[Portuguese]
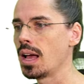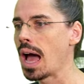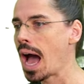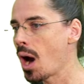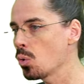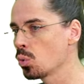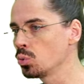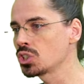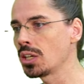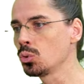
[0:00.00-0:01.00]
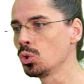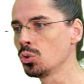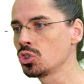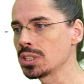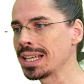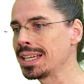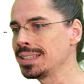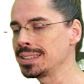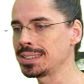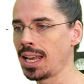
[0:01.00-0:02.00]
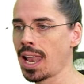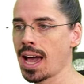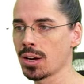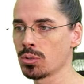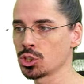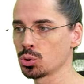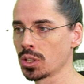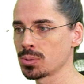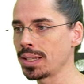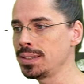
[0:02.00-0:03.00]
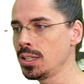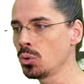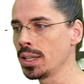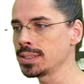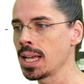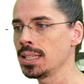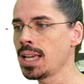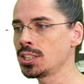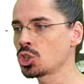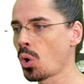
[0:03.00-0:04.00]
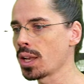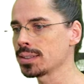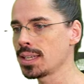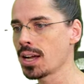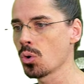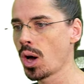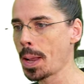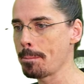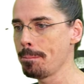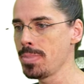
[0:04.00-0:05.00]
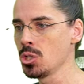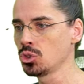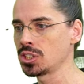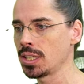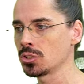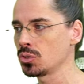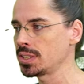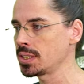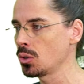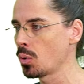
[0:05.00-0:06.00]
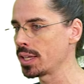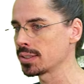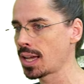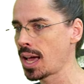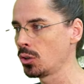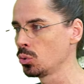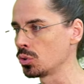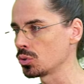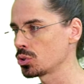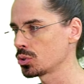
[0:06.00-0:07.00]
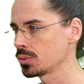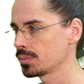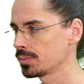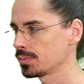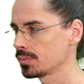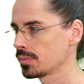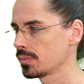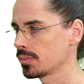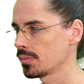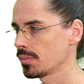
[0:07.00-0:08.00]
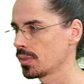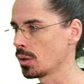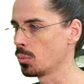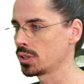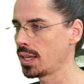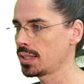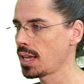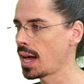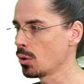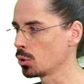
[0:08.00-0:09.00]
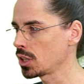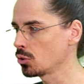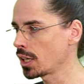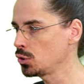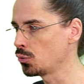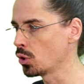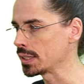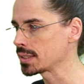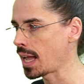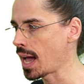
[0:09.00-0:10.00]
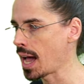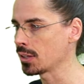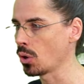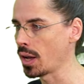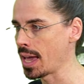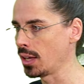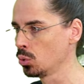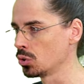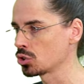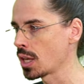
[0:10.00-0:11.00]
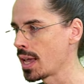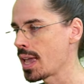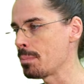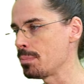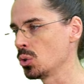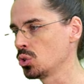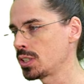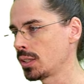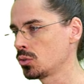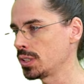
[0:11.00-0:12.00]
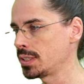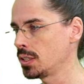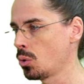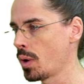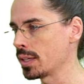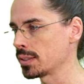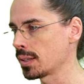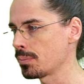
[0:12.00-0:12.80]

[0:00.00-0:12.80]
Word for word: Alguns alunos cancelaram as suas matrículas e a escola tem agora 1.150 alunos. Então botei aqui, ah não, botei no lugar de folhas, está errado, ó, é alunos, é 1.150.